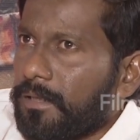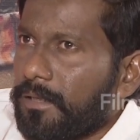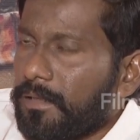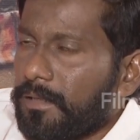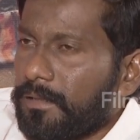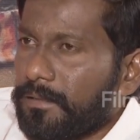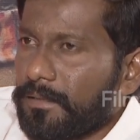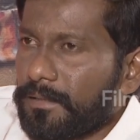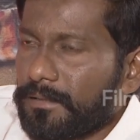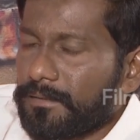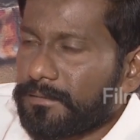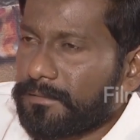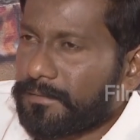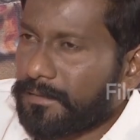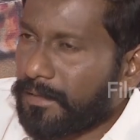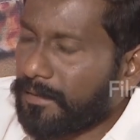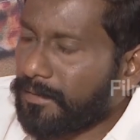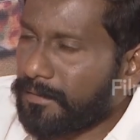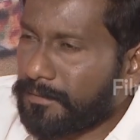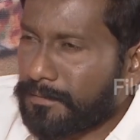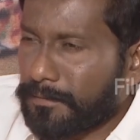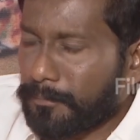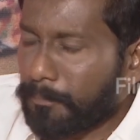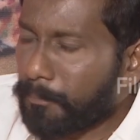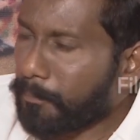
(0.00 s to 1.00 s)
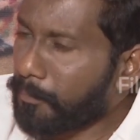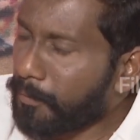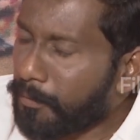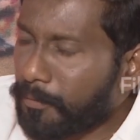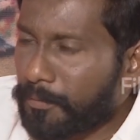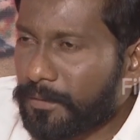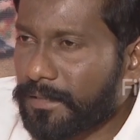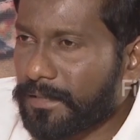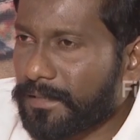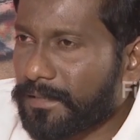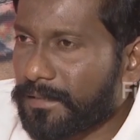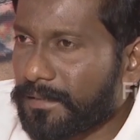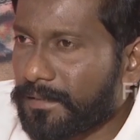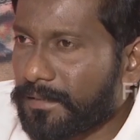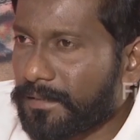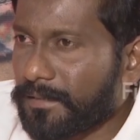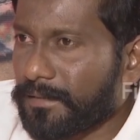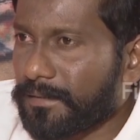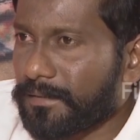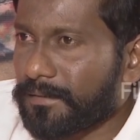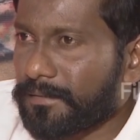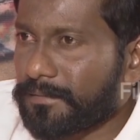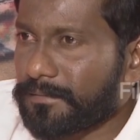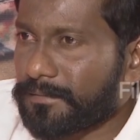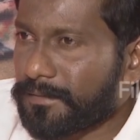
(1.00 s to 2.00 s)
అంటే చాలా సింపుల్ ఉంటారండి
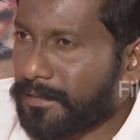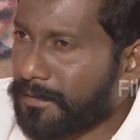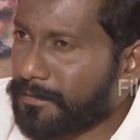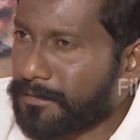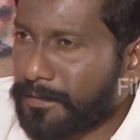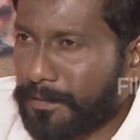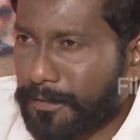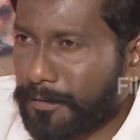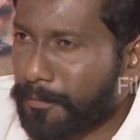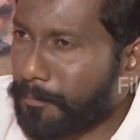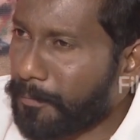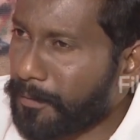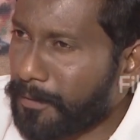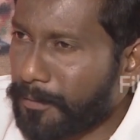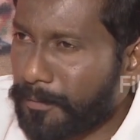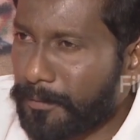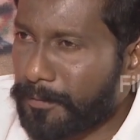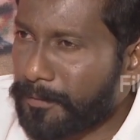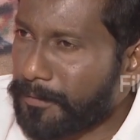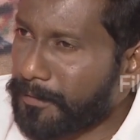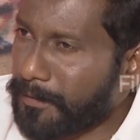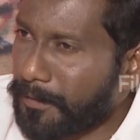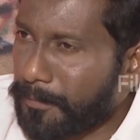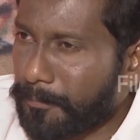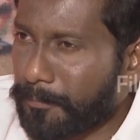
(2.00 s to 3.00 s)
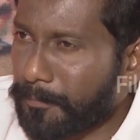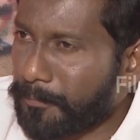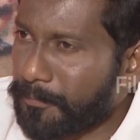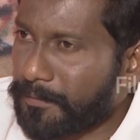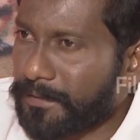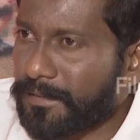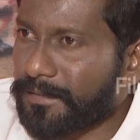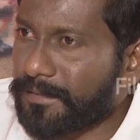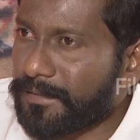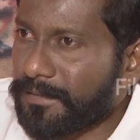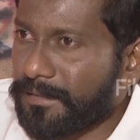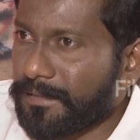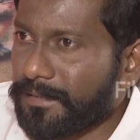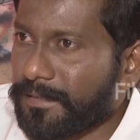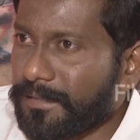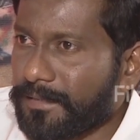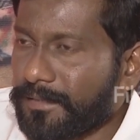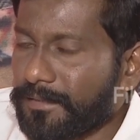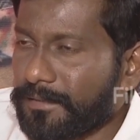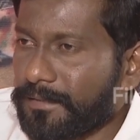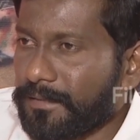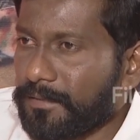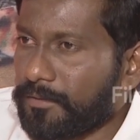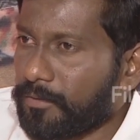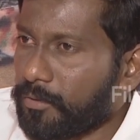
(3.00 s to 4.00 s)
చాలా చిన్న పిల్లోళ్ళ టైప్ ఉంటారు ఆయన
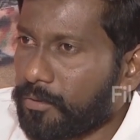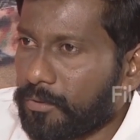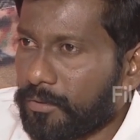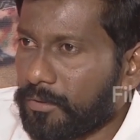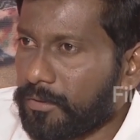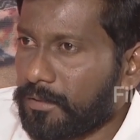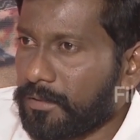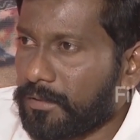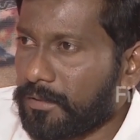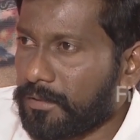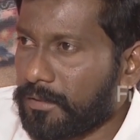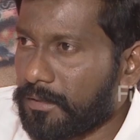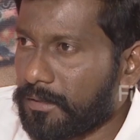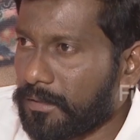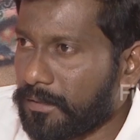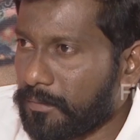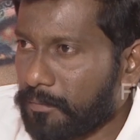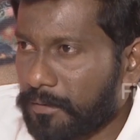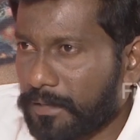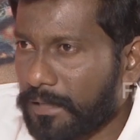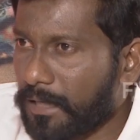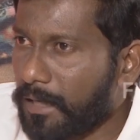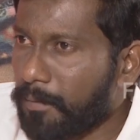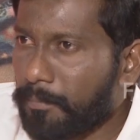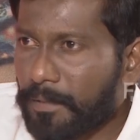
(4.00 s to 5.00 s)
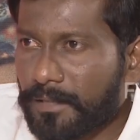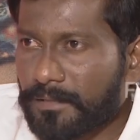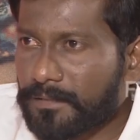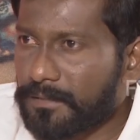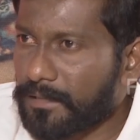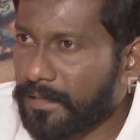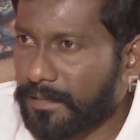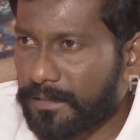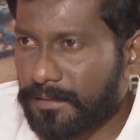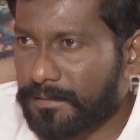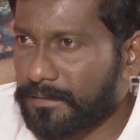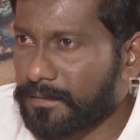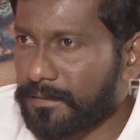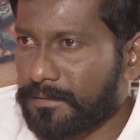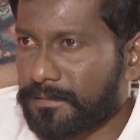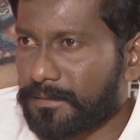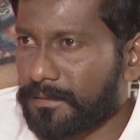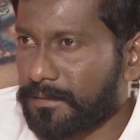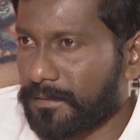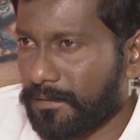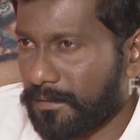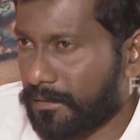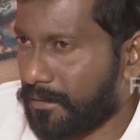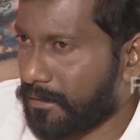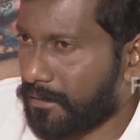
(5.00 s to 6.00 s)
నేను క్లైమాక్స్ నేరేషన్
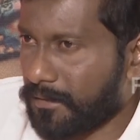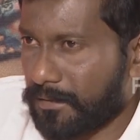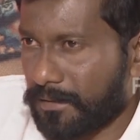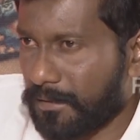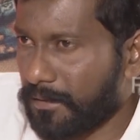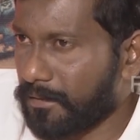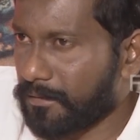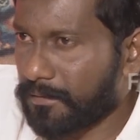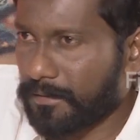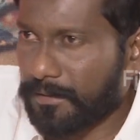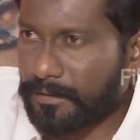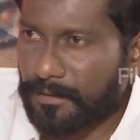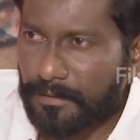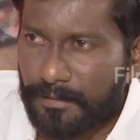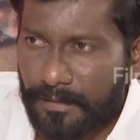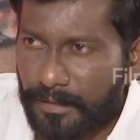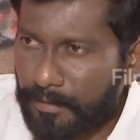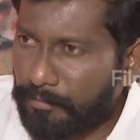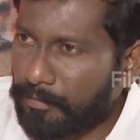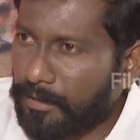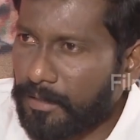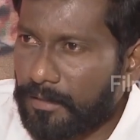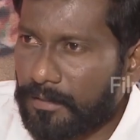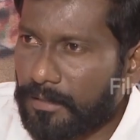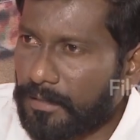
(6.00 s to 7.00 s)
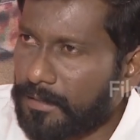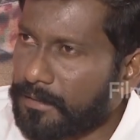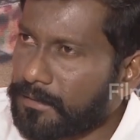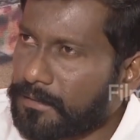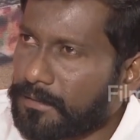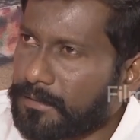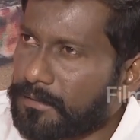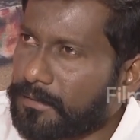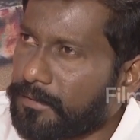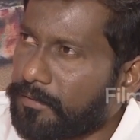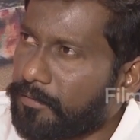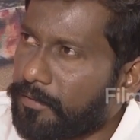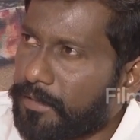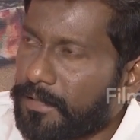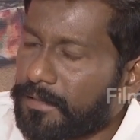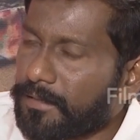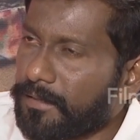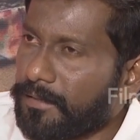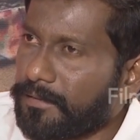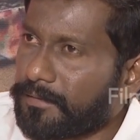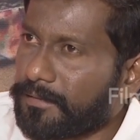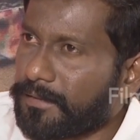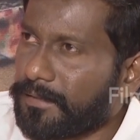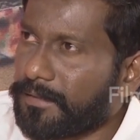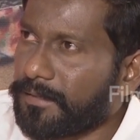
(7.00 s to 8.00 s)
ఇచ్చాను అక్కడికి వెళ్ళిన తర్వాత కేరళలో నేరేషన్ ఇవ్వడానికి
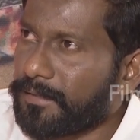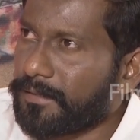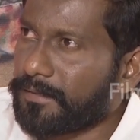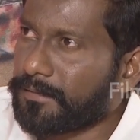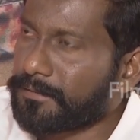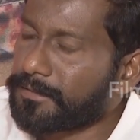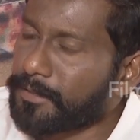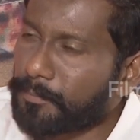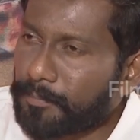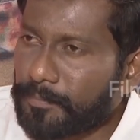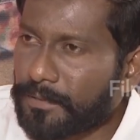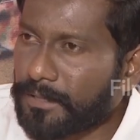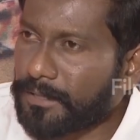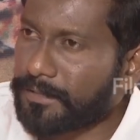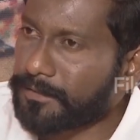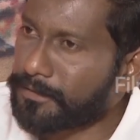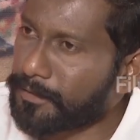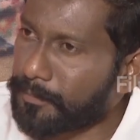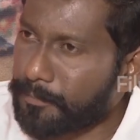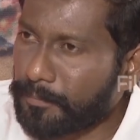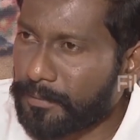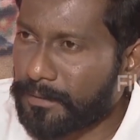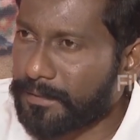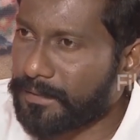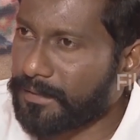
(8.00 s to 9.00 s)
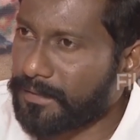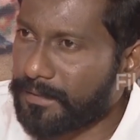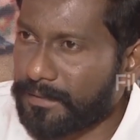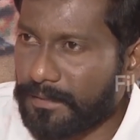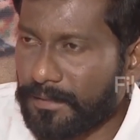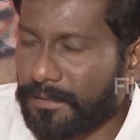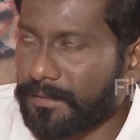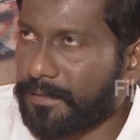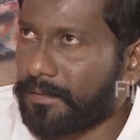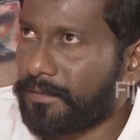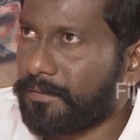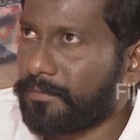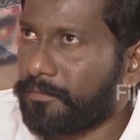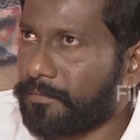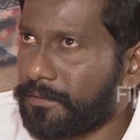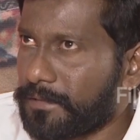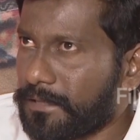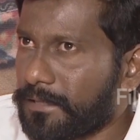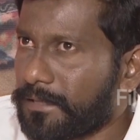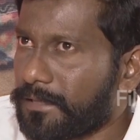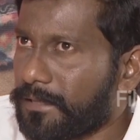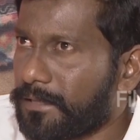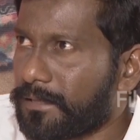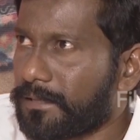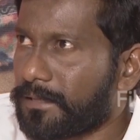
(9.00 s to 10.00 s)
వెళ్తే చెప్తున్నాను చెప్పన్నారండి అంటే
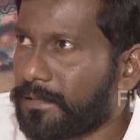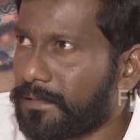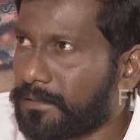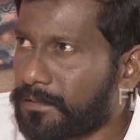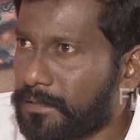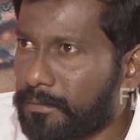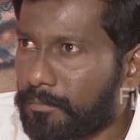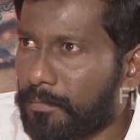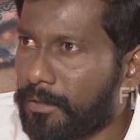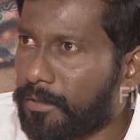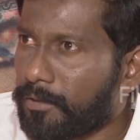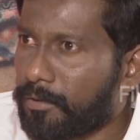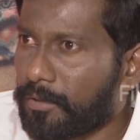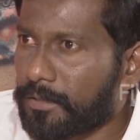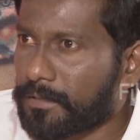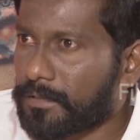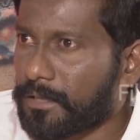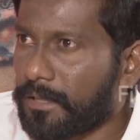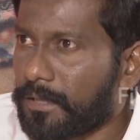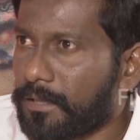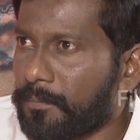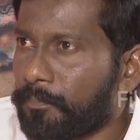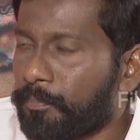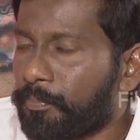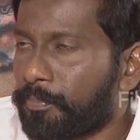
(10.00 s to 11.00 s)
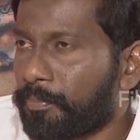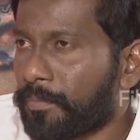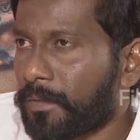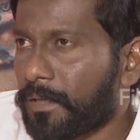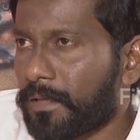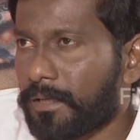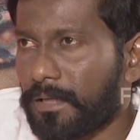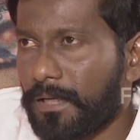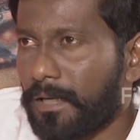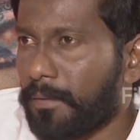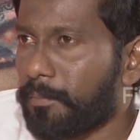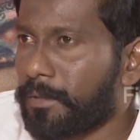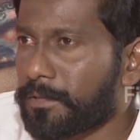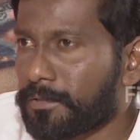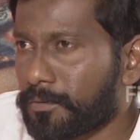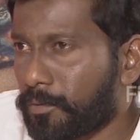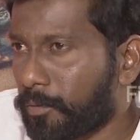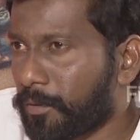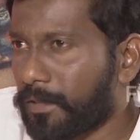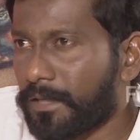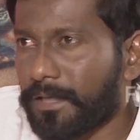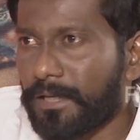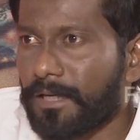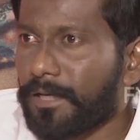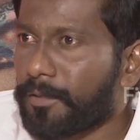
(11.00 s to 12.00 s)
విజయ్ గారికి ఈ సినిమాలో అసలు క్లైమాక్స్లో
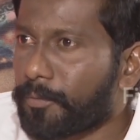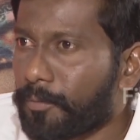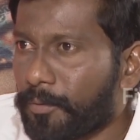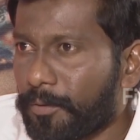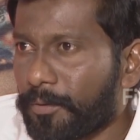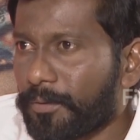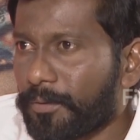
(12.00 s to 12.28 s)
ఒక డైలాగ్ కూడా